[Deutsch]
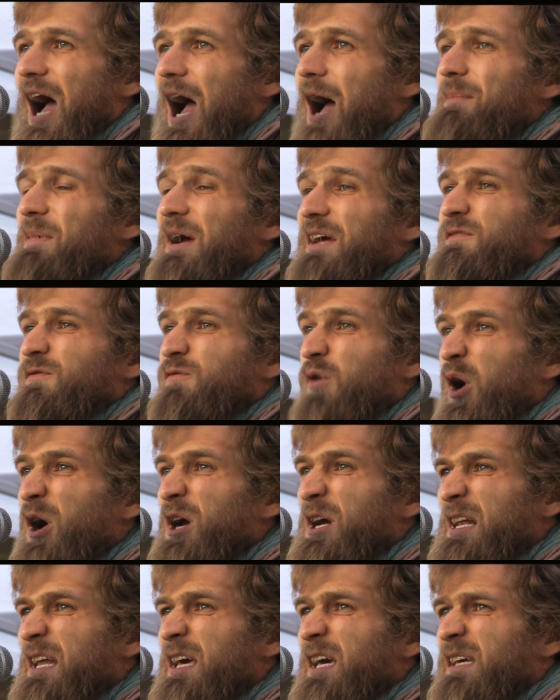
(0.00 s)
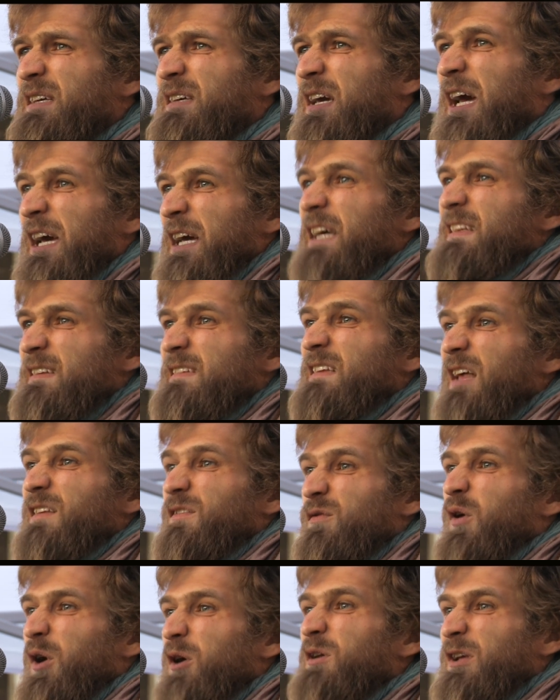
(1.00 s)
Arbeit wirklich? Ist
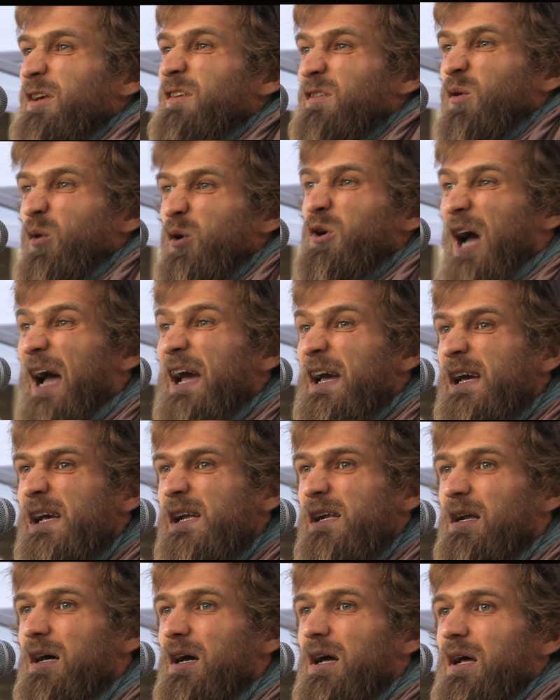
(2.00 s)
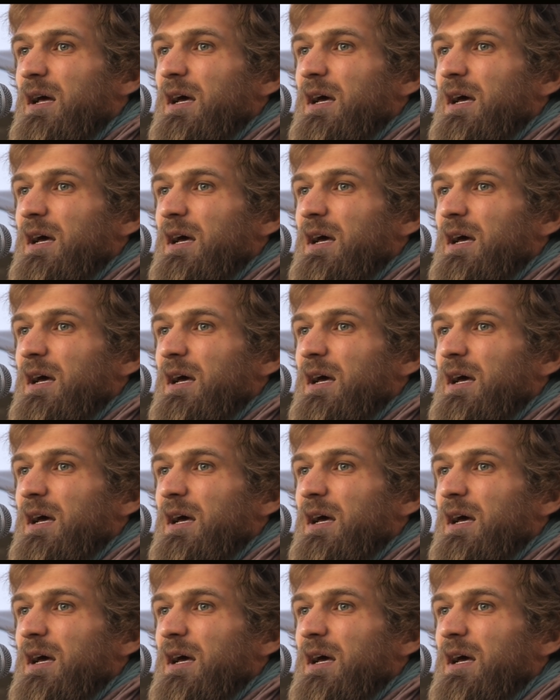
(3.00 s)
das wirklich so geil?